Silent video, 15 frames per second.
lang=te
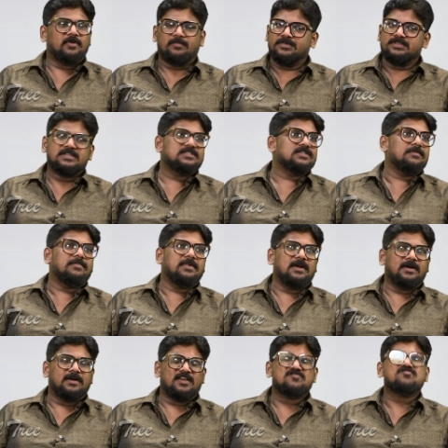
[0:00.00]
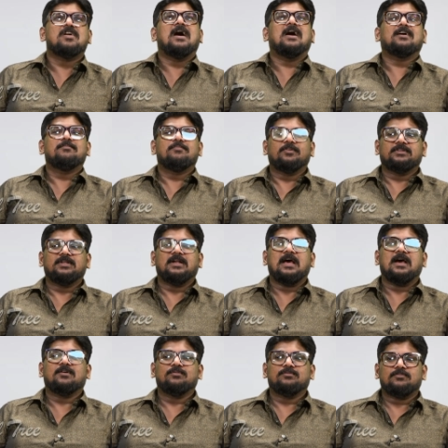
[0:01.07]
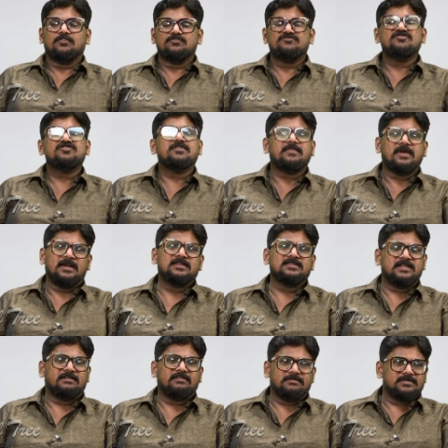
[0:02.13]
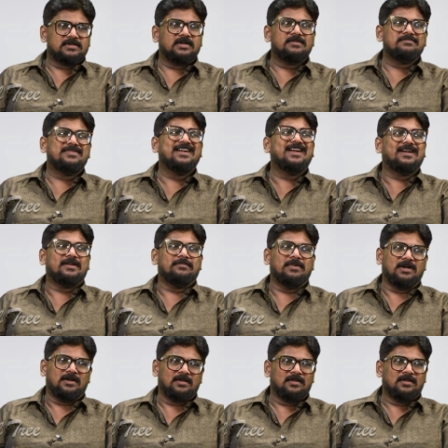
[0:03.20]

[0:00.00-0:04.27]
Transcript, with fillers: ప్రామిస్గా uh, చెప్పాలంటే కాకపోతే నాకు కొంచెం మైనస్ ఏమనిపించింది అంటే ప్రిడిక్టబుల్